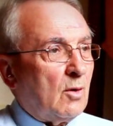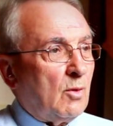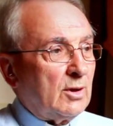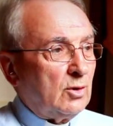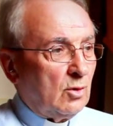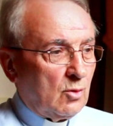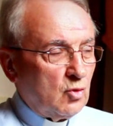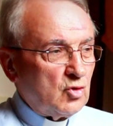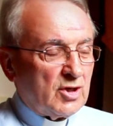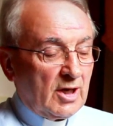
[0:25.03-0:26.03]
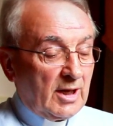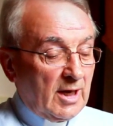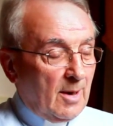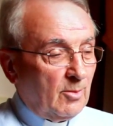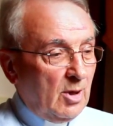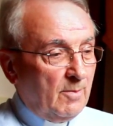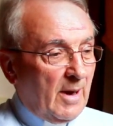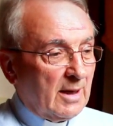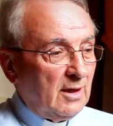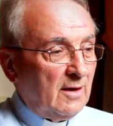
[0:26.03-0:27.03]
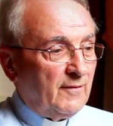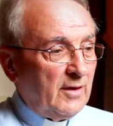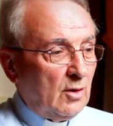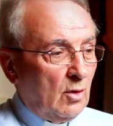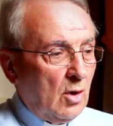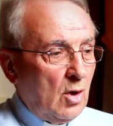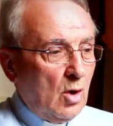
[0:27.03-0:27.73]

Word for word: quando consacriamo il pane e il vino,